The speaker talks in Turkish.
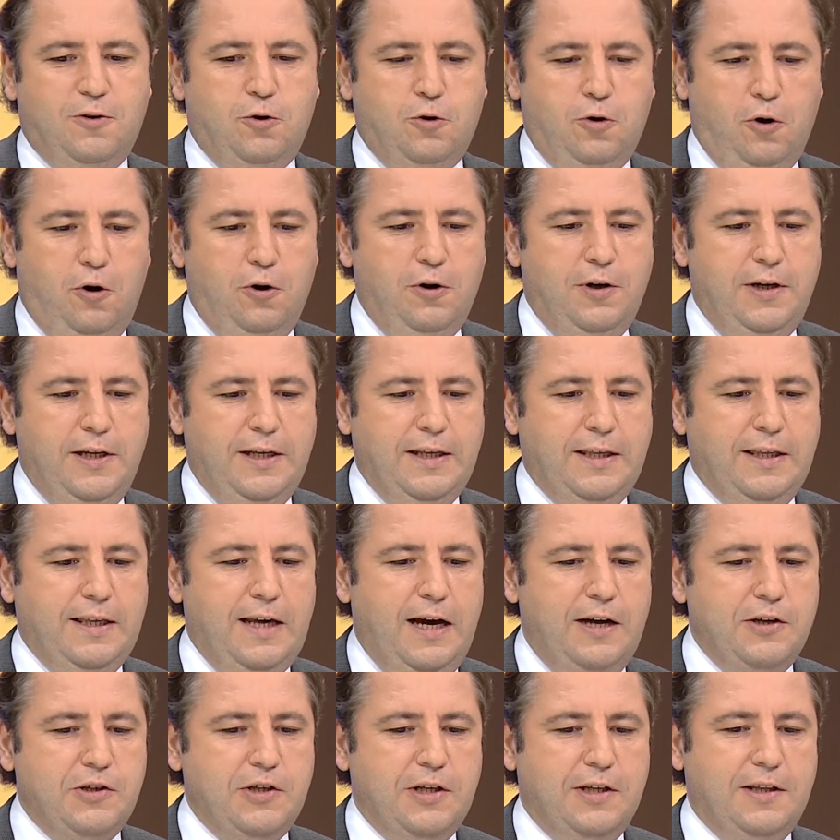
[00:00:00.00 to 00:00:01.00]
curling
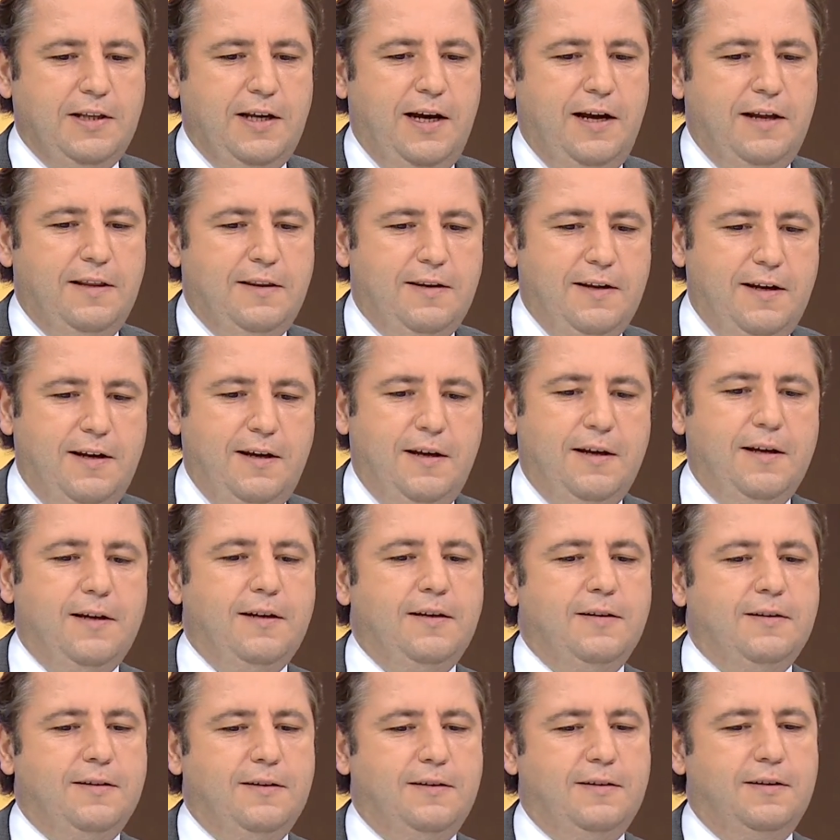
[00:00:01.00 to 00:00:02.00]
gerçekten de
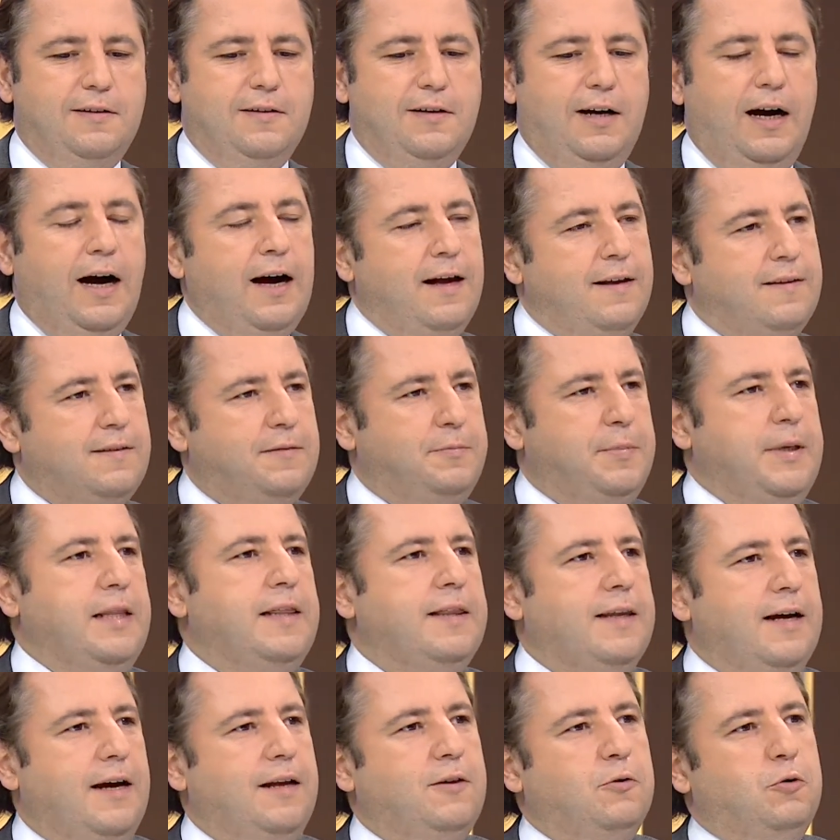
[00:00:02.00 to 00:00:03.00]
e, az
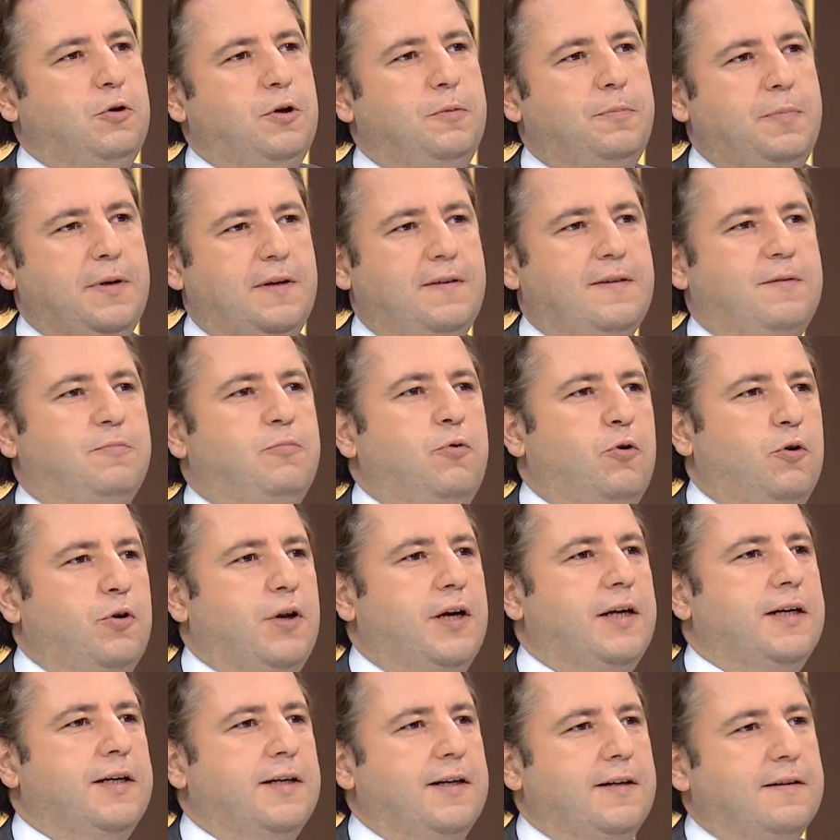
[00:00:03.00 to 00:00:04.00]
bilinen olimpik
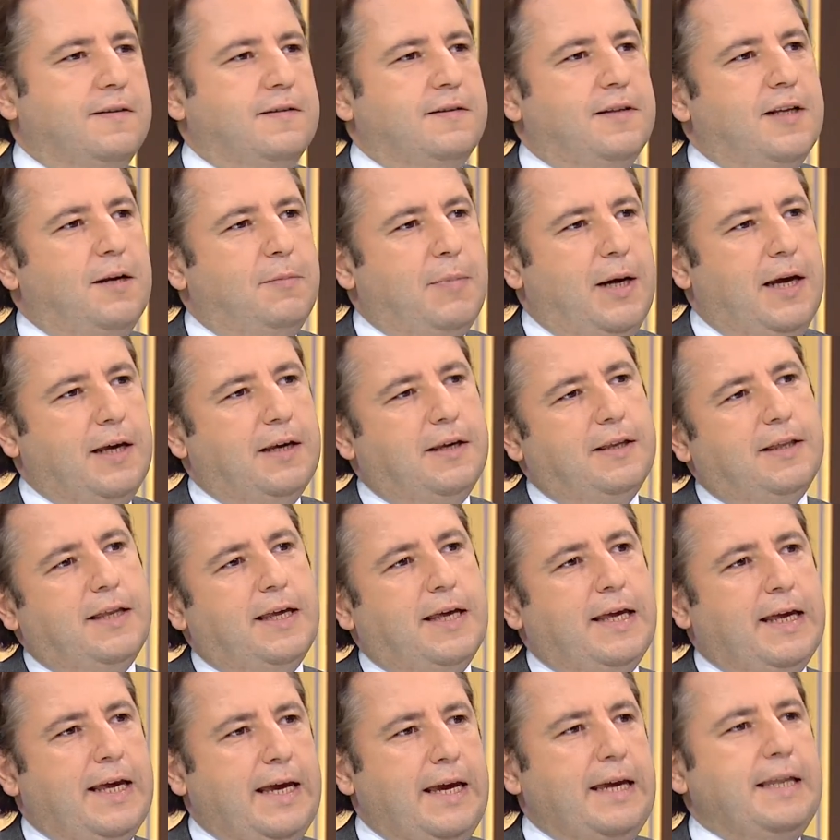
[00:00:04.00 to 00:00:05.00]
sporlar arasında belki
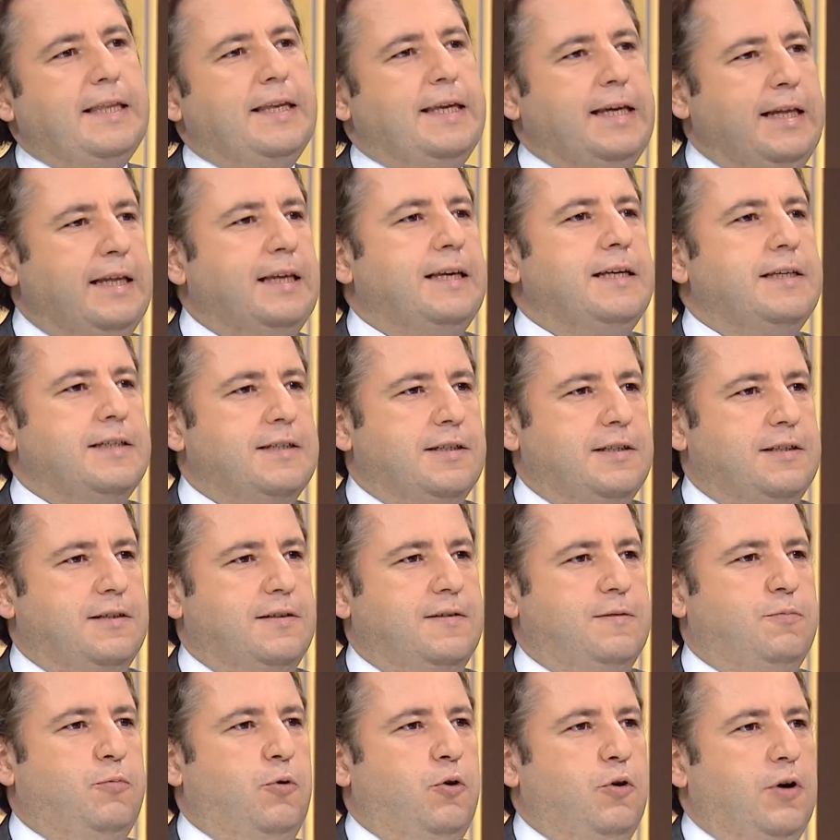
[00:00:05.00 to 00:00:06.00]
de en ilginç
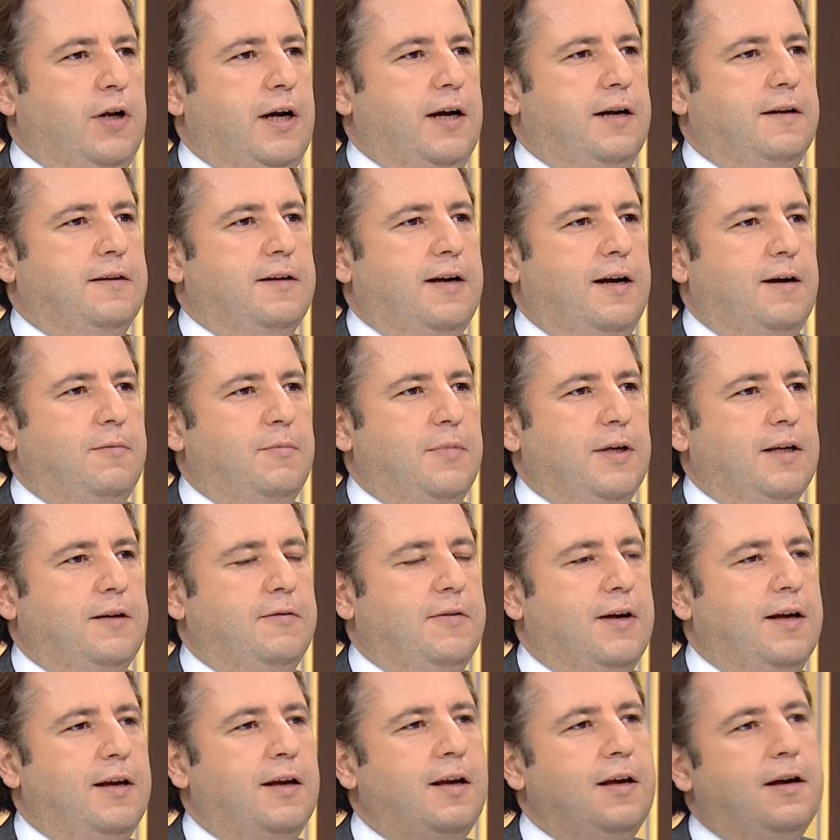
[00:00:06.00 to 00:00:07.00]
sporlardan
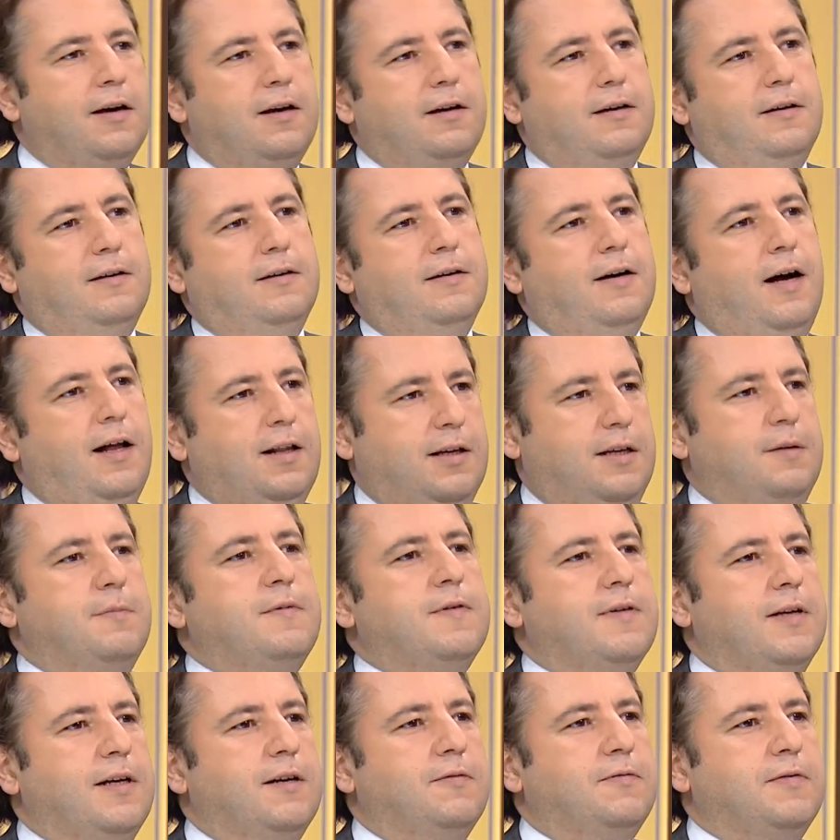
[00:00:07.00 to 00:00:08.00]
biri ve e,
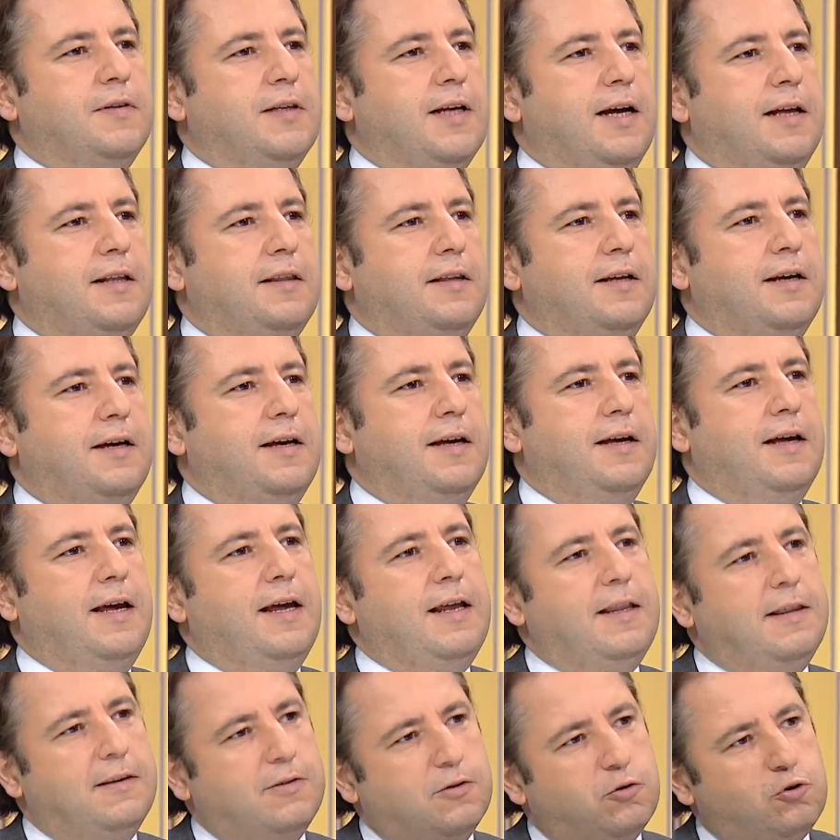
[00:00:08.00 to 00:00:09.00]
halkımız tarafından da
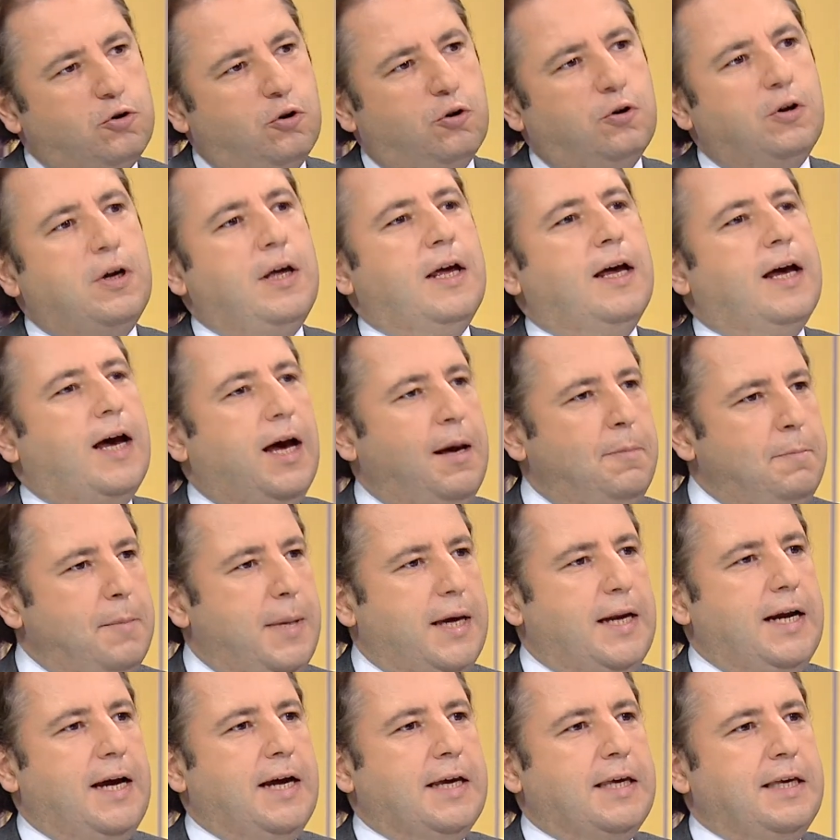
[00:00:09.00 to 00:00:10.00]
en çok hem
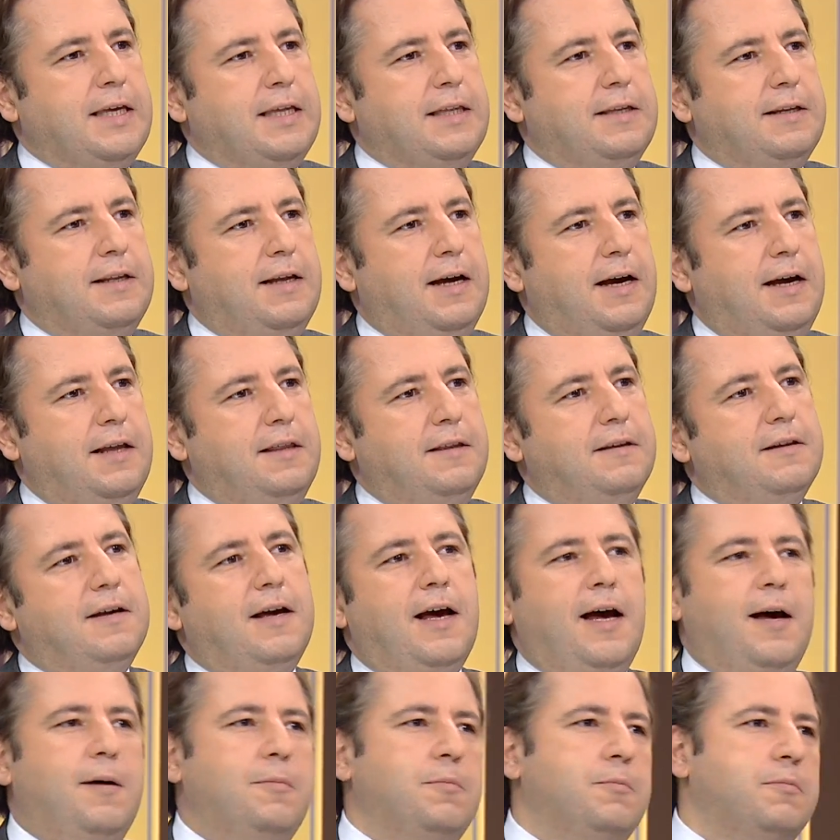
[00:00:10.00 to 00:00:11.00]
merak edilen
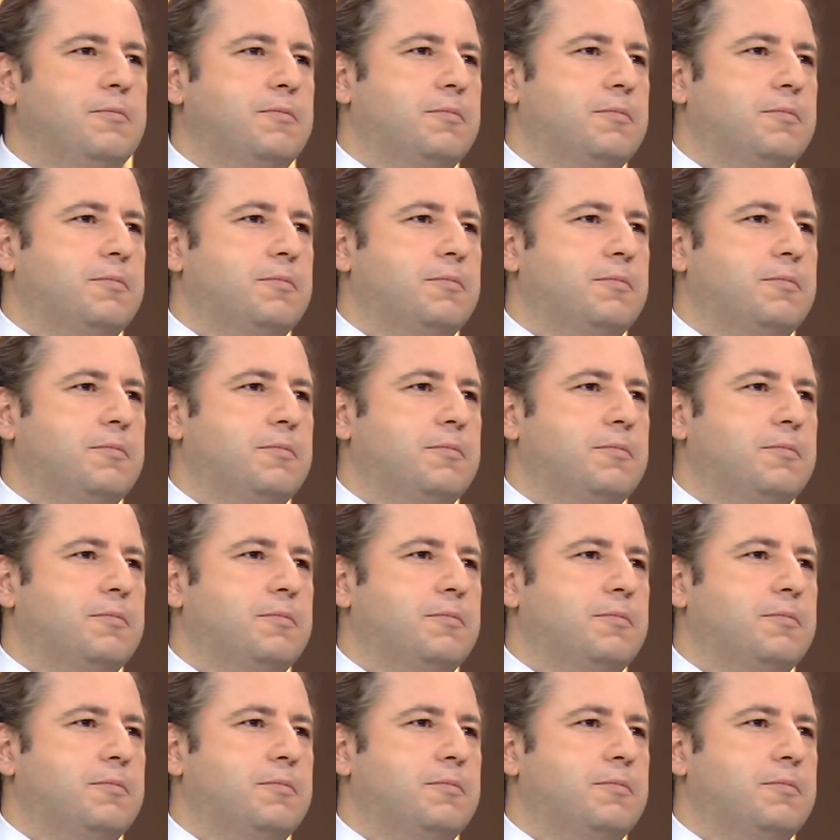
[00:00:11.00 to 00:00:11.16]
hem